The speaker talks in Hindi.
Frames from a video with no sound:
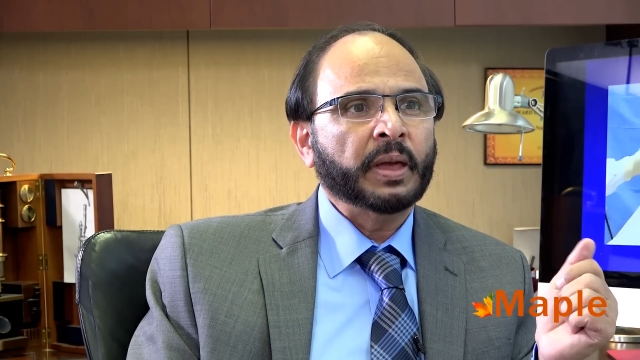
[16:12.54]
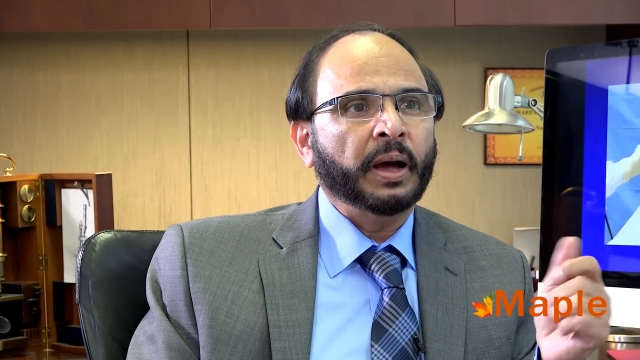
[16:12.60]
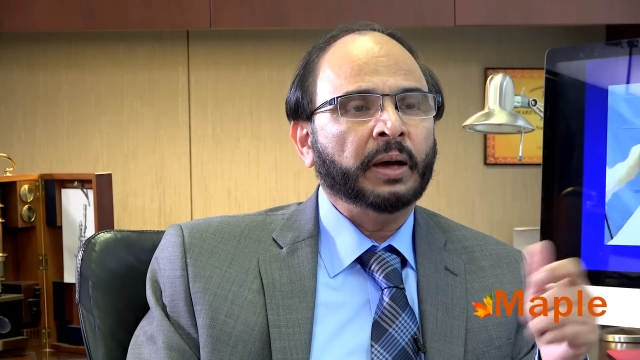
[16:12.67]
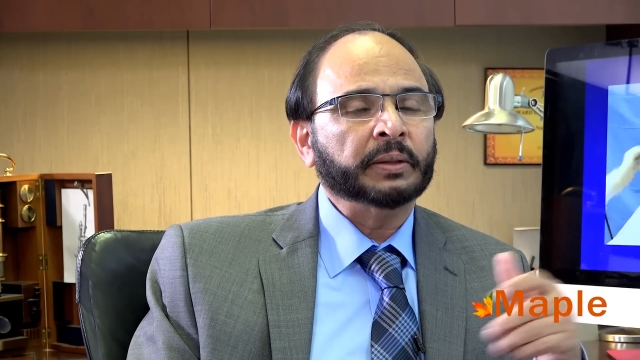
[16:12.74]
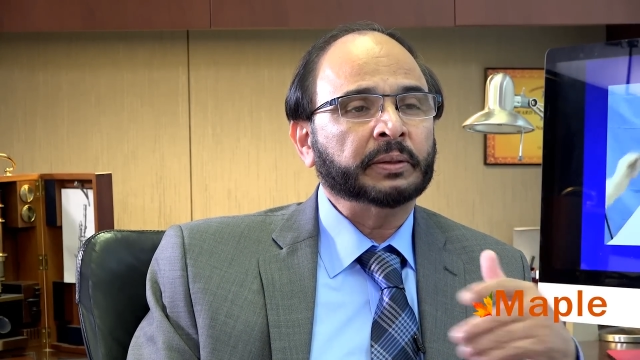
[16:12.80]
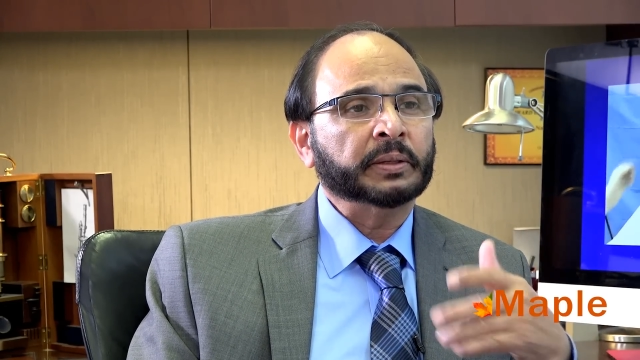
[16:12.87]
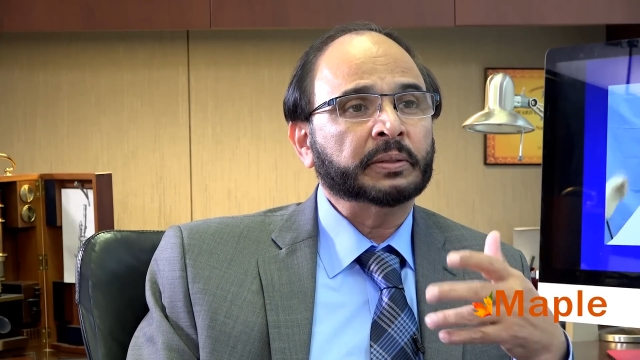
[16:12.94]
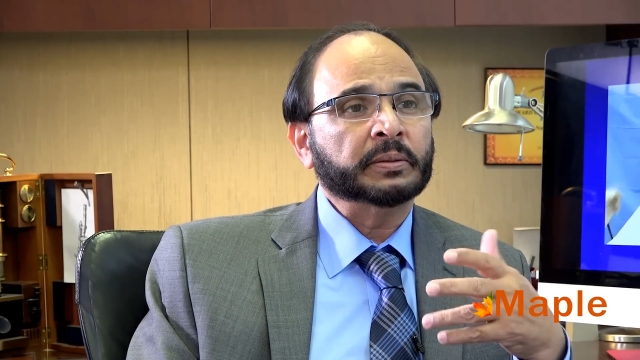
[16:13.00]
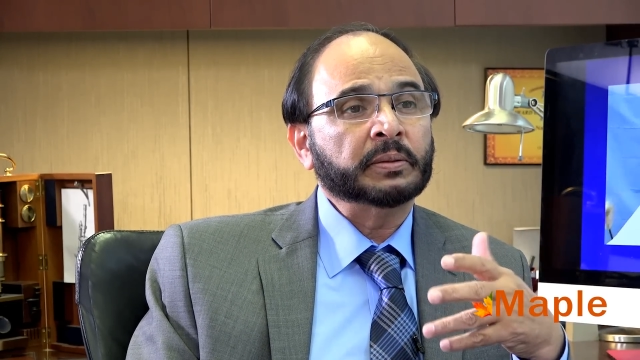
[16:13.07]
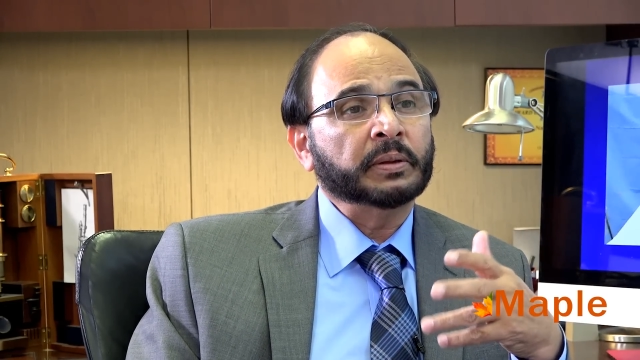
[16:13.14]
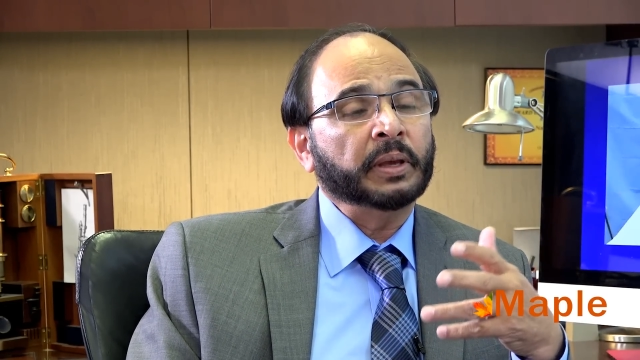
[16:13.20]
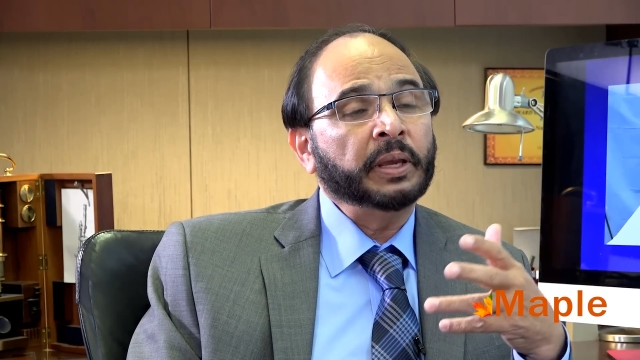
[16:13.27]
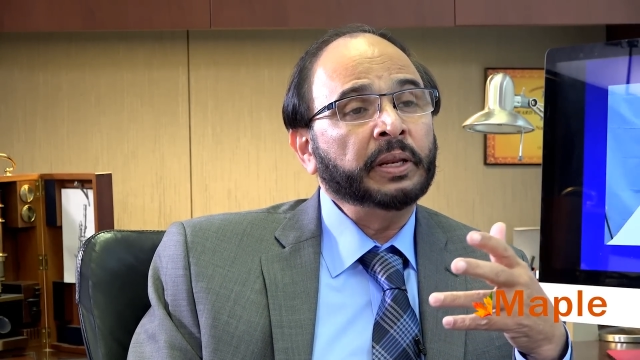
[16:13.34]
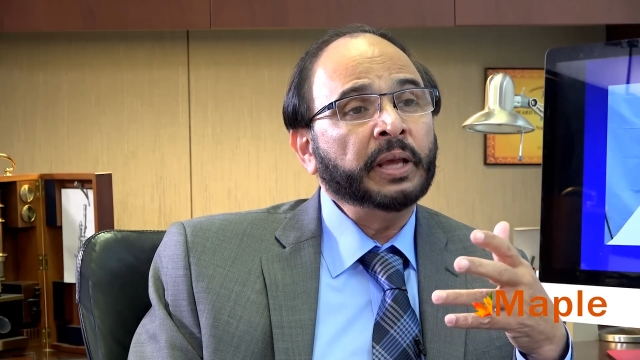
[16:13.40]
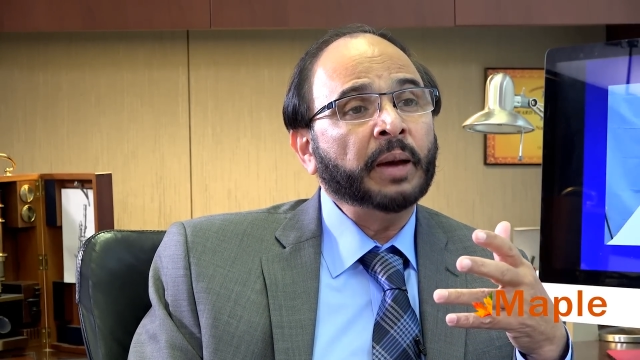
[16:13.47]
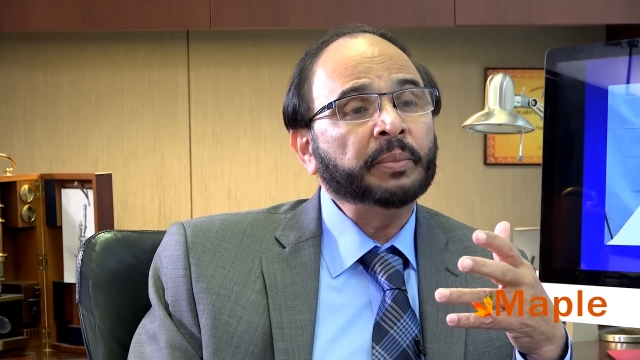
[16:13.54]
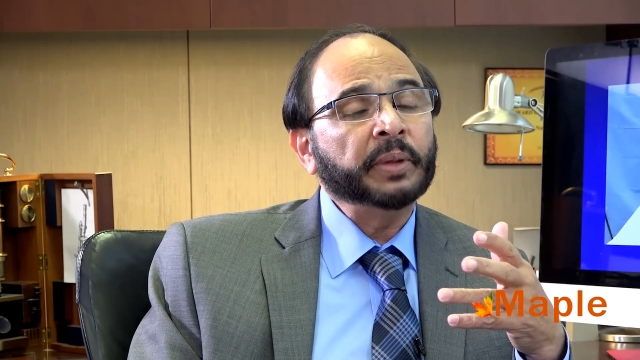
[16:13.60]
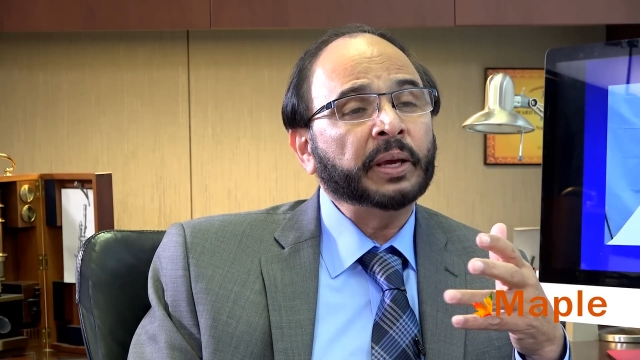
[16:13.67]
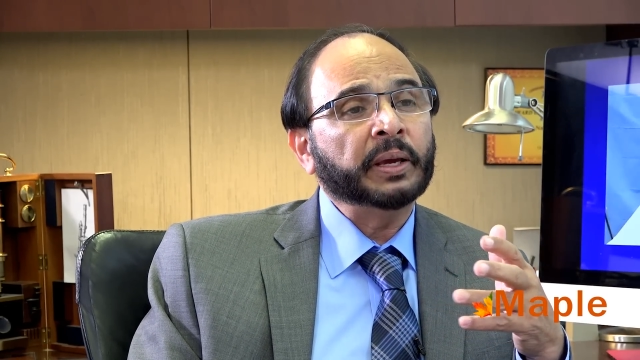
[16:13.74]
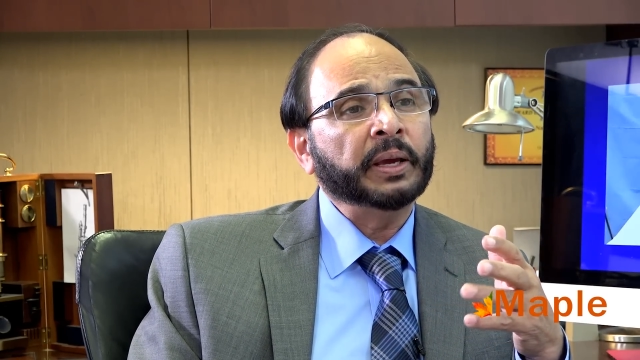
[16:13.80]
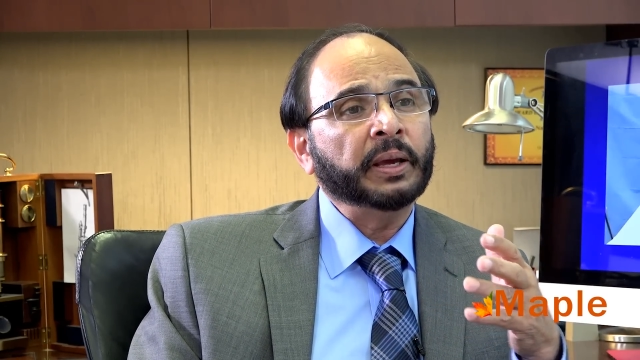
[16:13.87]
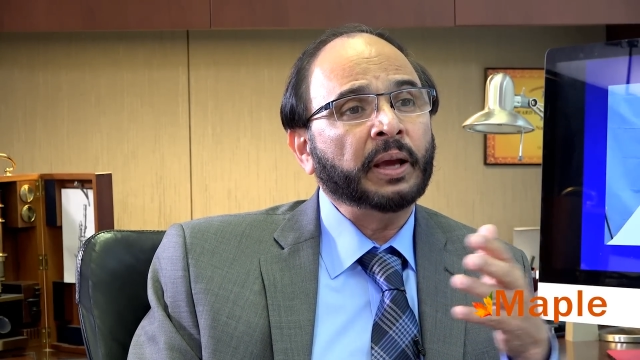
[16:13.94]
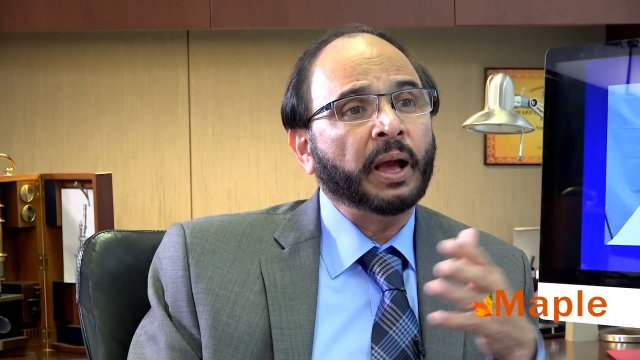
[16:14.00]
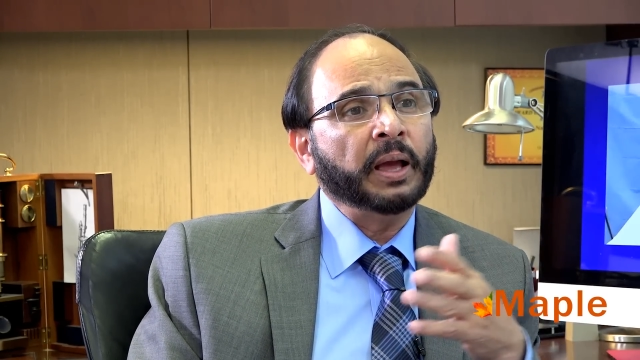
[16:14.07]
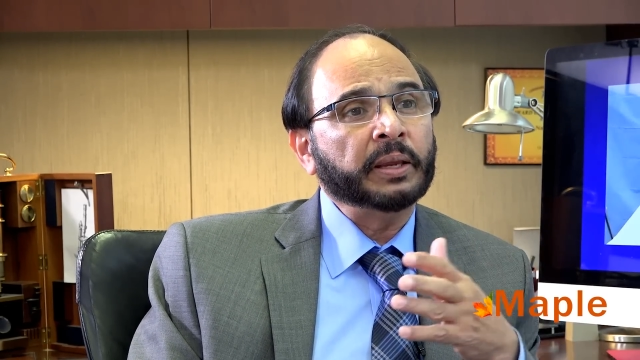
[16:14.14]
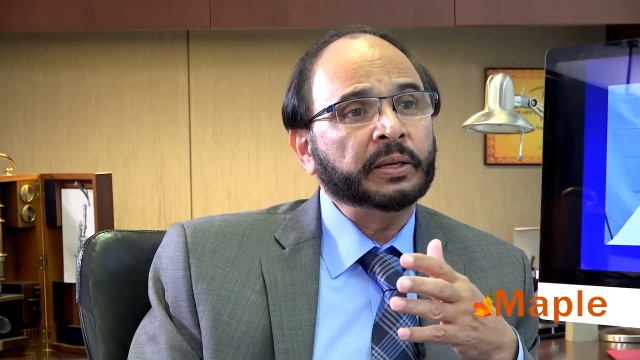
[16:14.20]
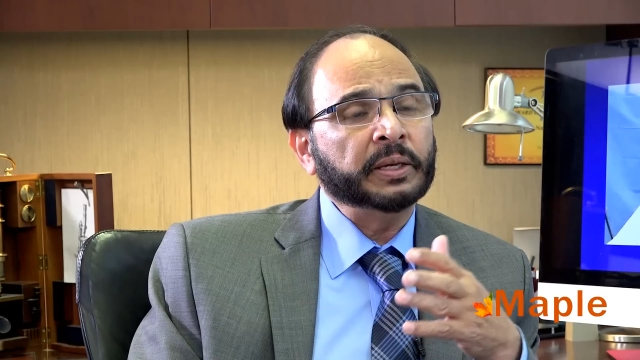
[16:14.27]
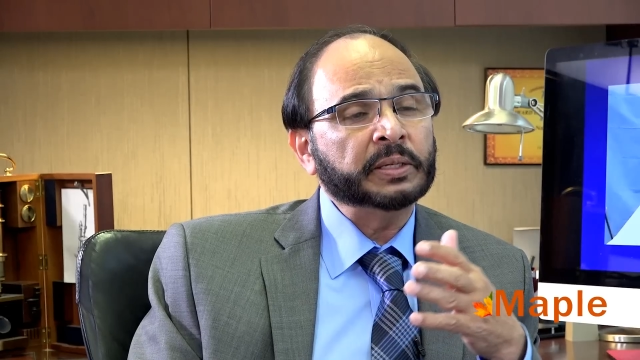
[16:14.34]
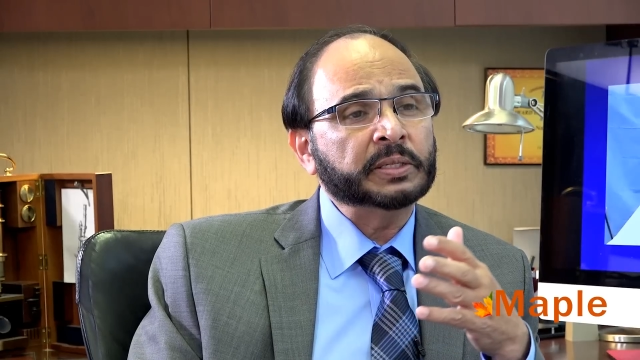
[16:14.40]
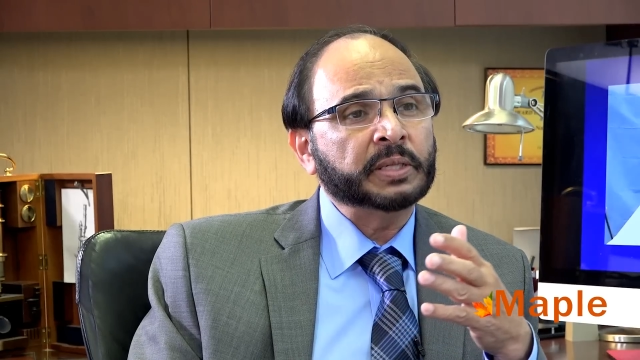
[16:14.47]
हजरत इन्हें आप देखें
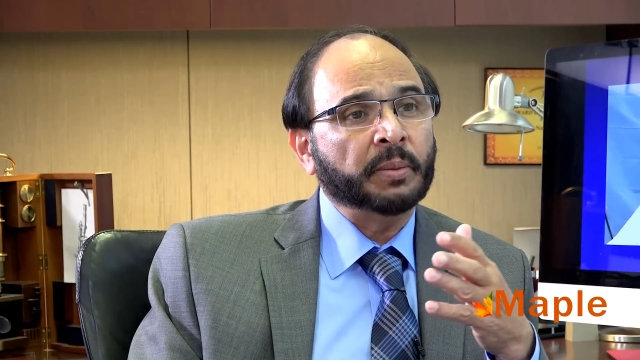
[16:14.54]
ये